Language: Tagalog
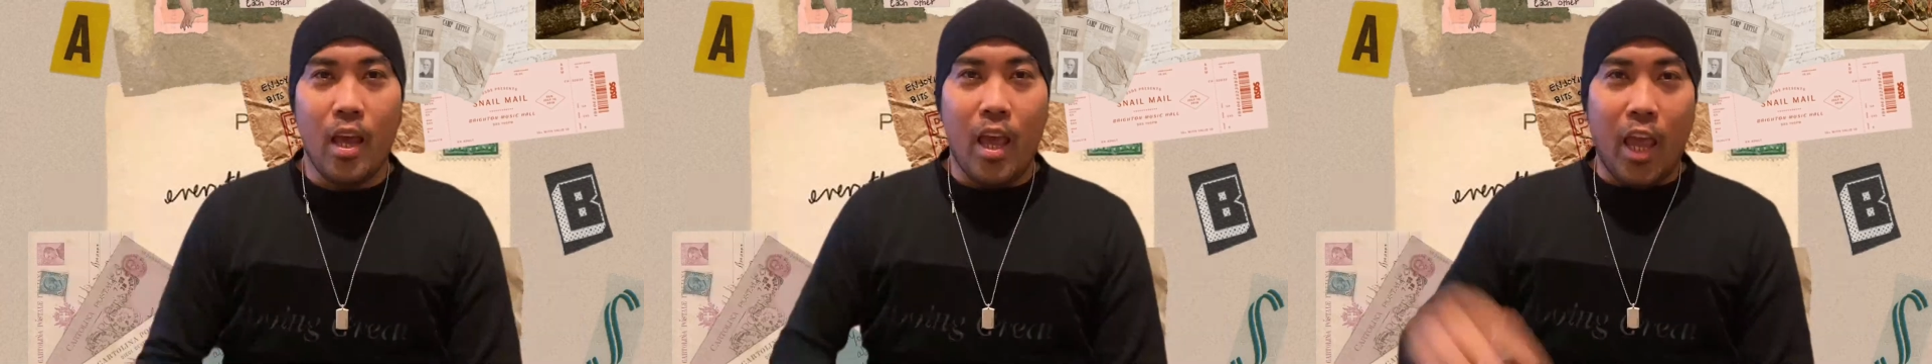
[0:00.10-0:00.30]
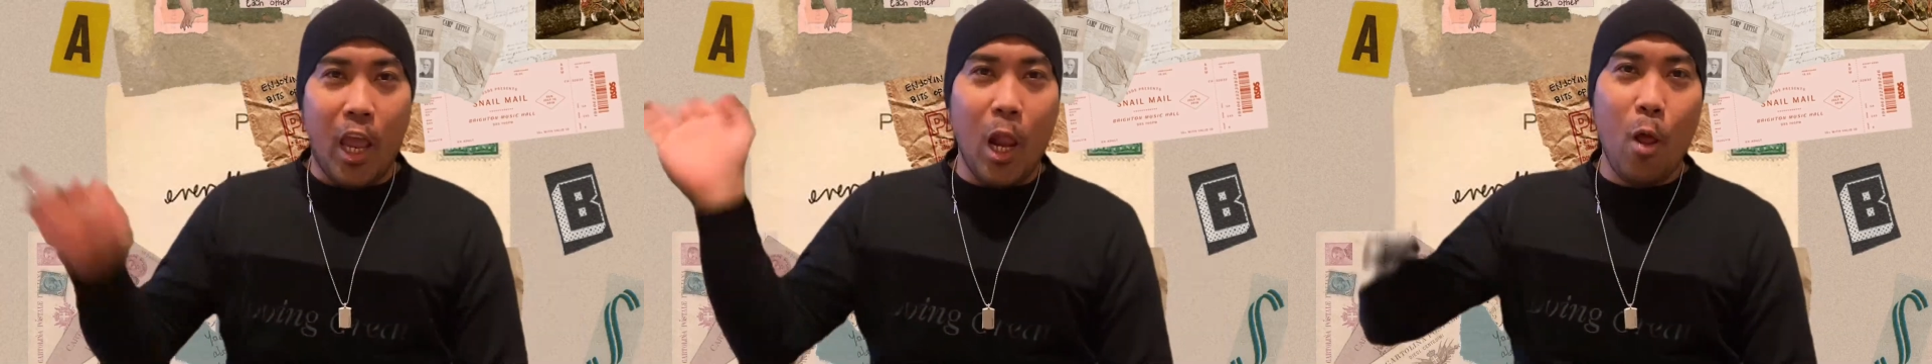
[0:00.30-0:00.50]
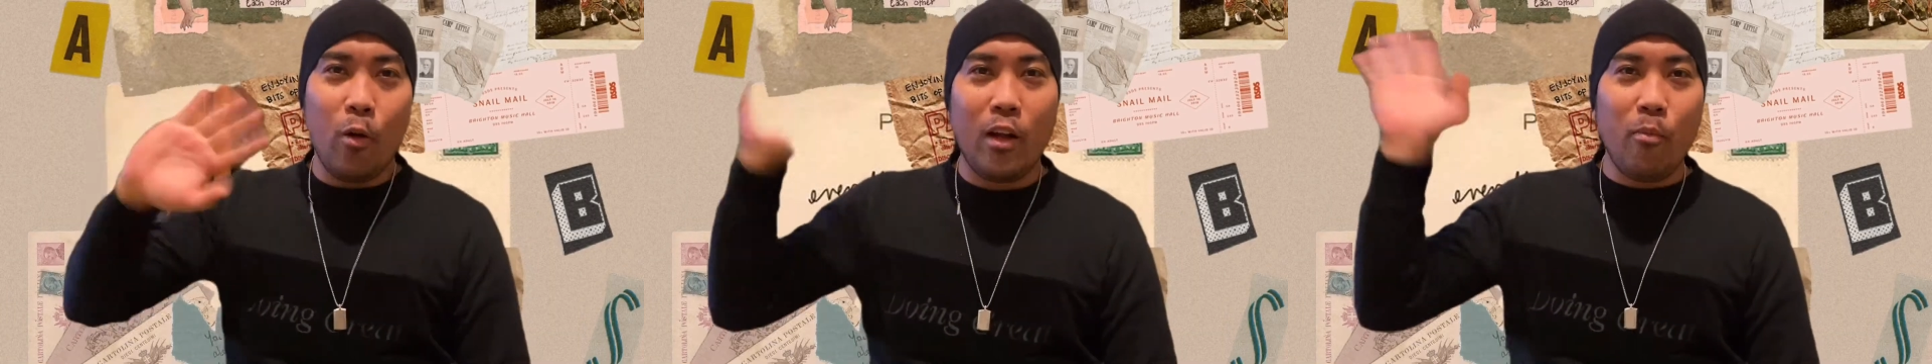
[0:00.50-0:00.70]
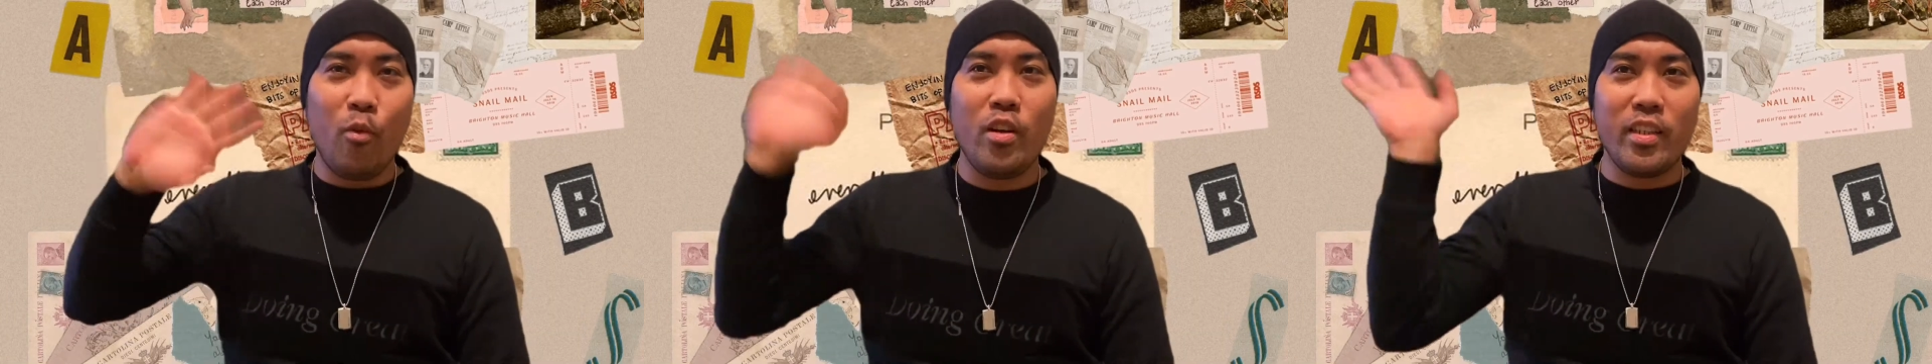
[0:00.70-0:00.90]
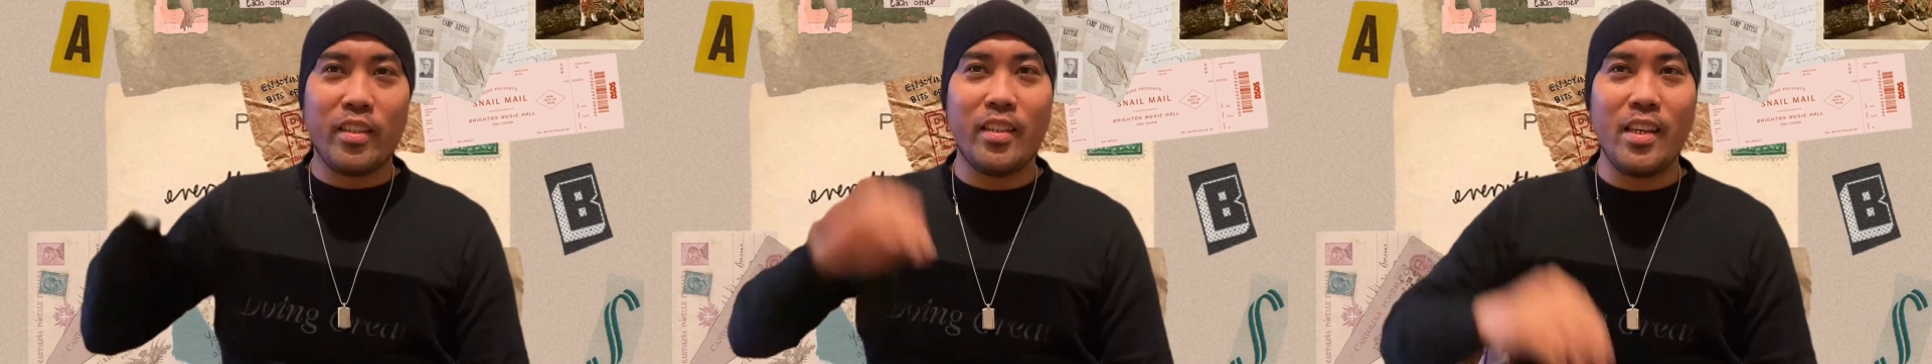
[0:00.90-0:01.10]
Hello
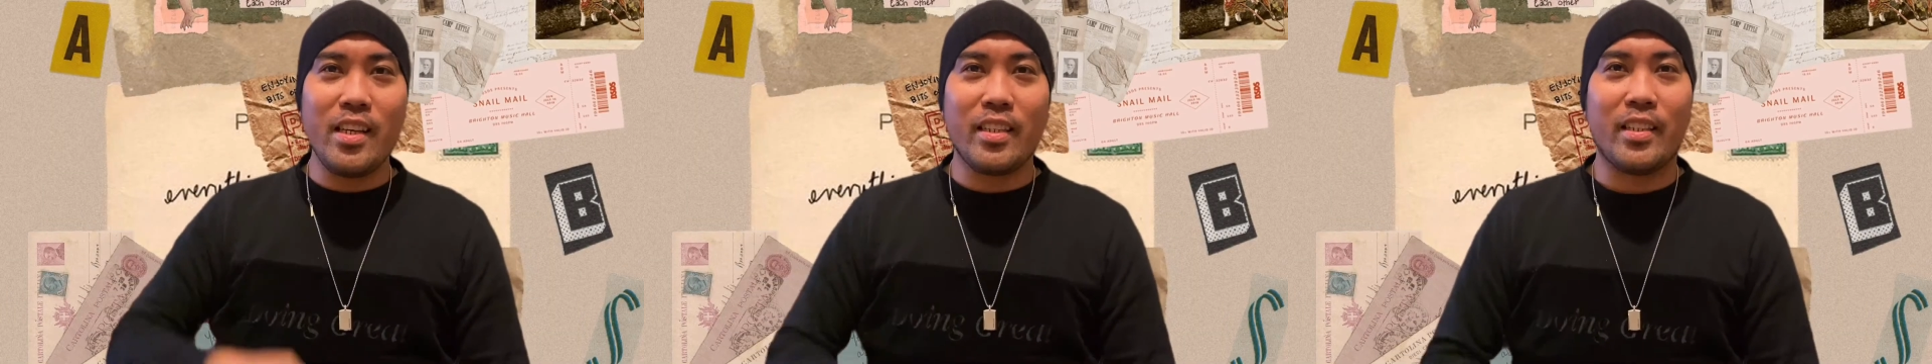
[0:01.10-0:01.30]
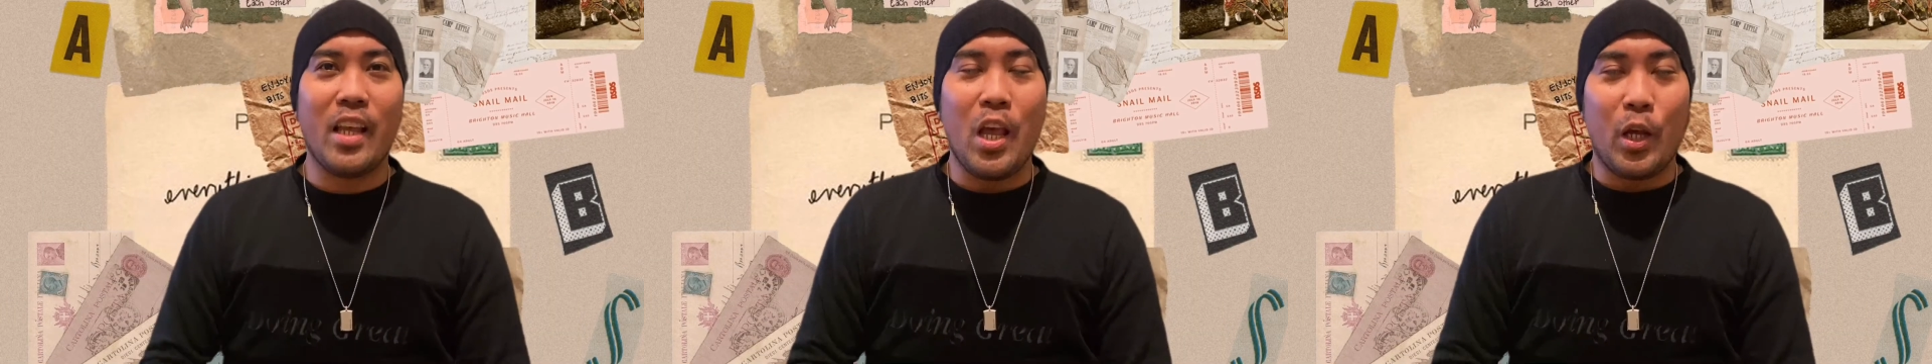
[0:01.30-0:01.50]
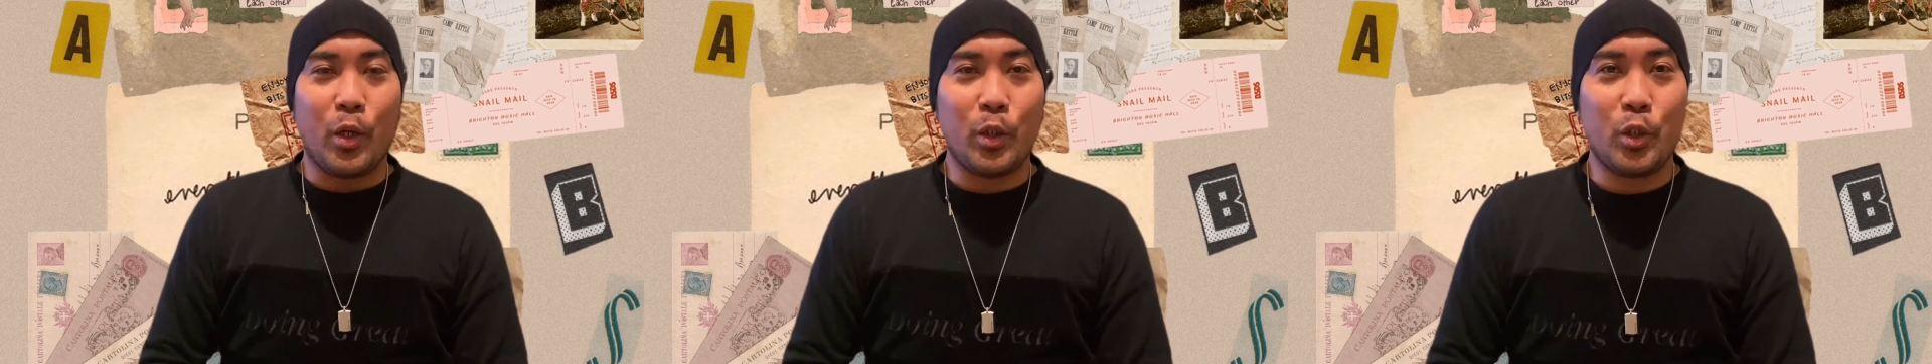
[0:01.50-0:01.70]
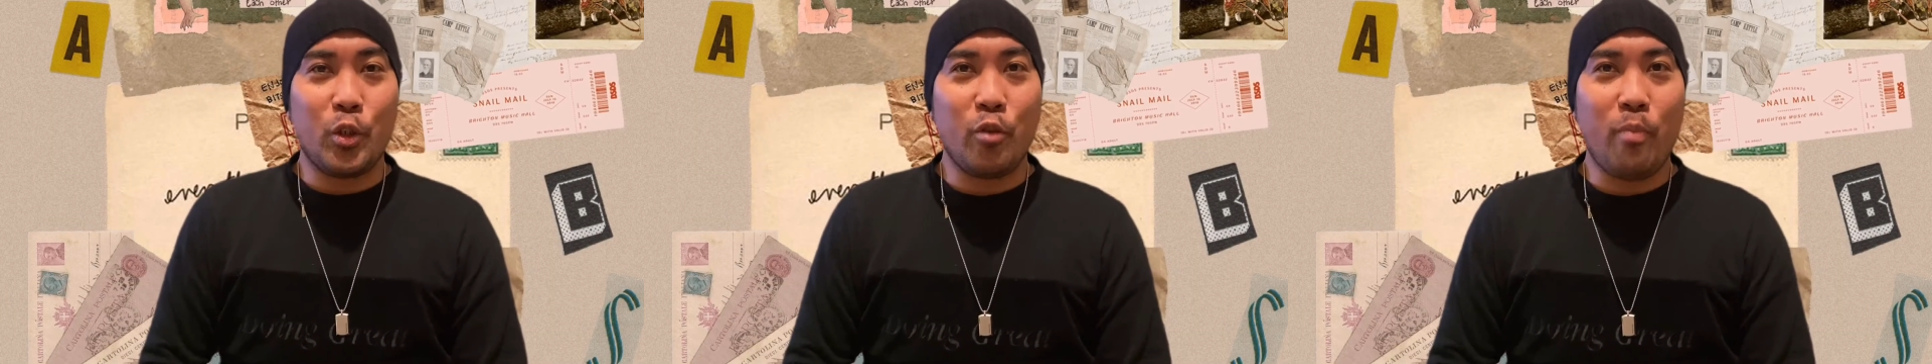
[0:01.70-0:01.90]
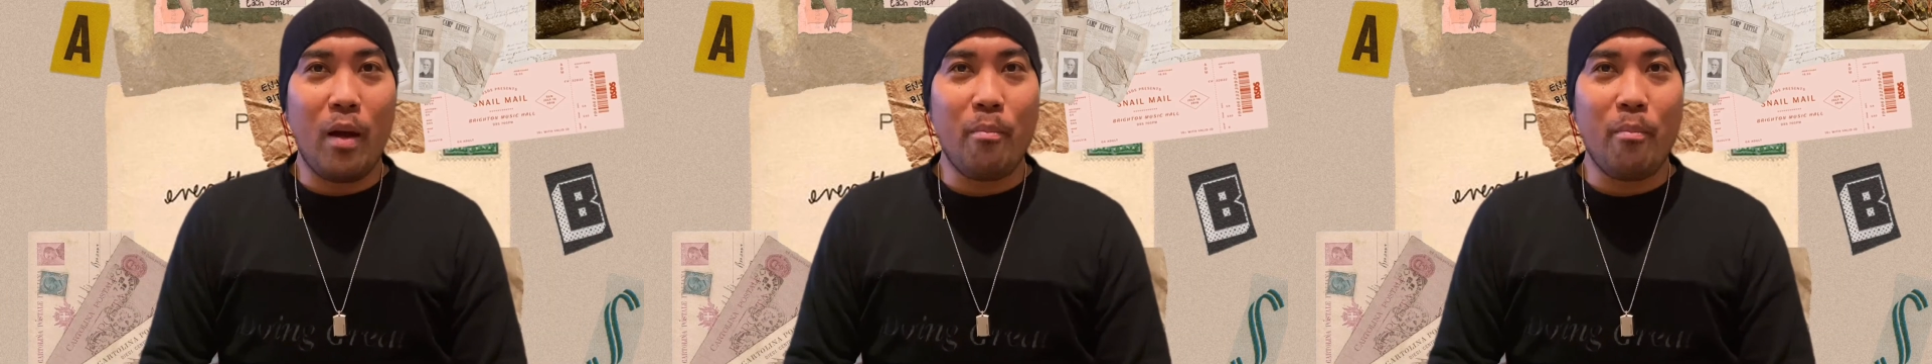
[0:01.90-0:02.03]
kabungis-ngis! Gusto niyo bang